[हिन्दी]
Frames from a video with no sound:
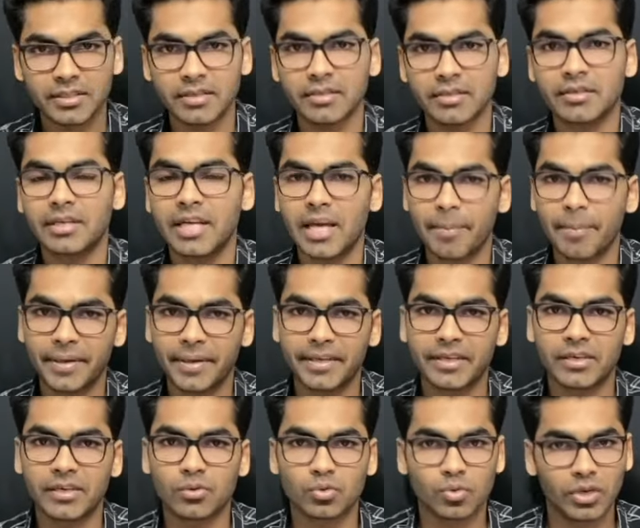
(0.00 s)
है नया
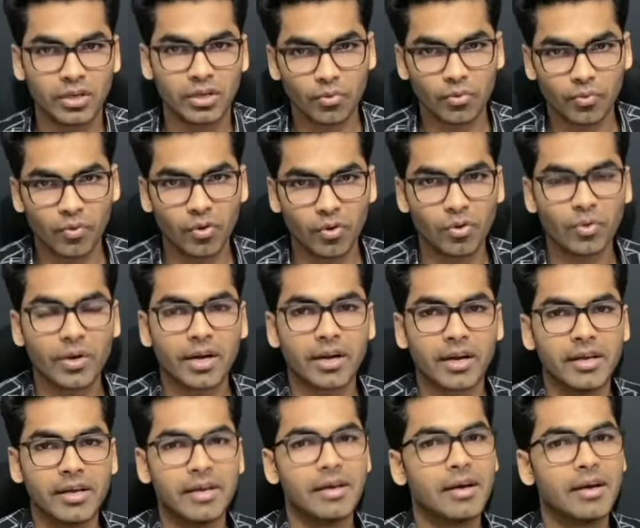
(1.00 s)
पैटर्न है उसको ये लोग फॉलो कर
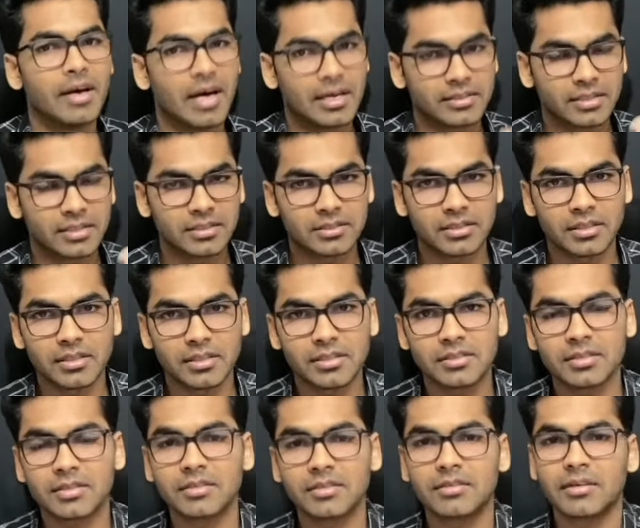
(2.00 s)
रहे हैं असरसन
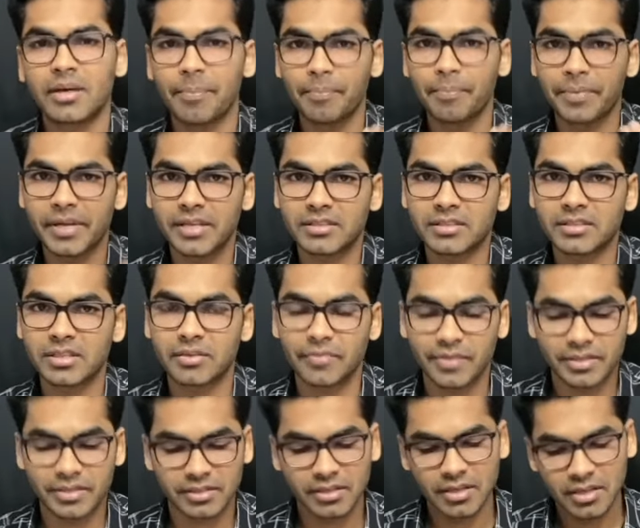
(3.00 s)
रीजन कंप्रीहेंशन
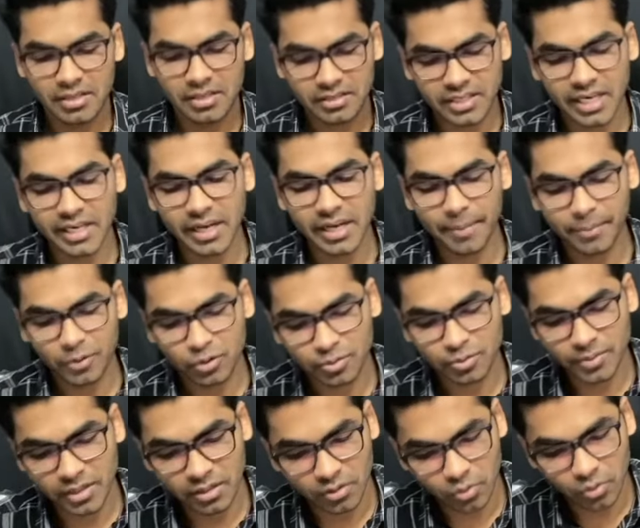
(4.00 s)
वेस सारे टाइप के
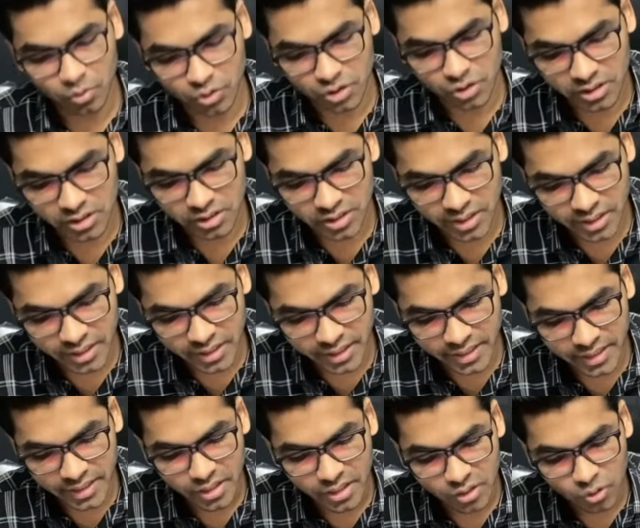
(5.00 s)
उसमें क्वेश्चन हैं ठीक
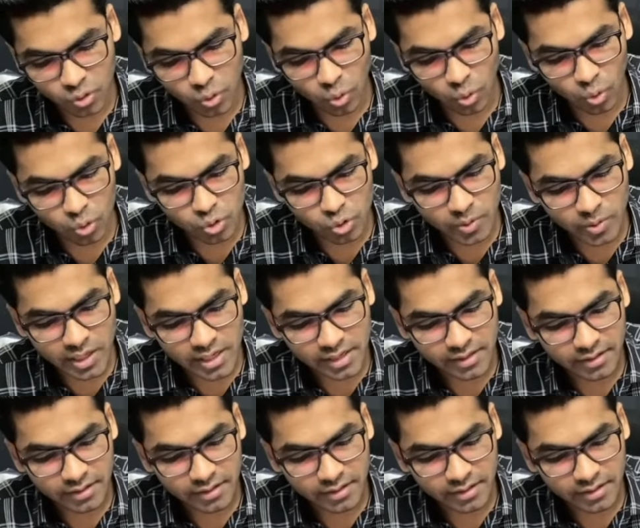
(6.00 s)
है तो ओसवाल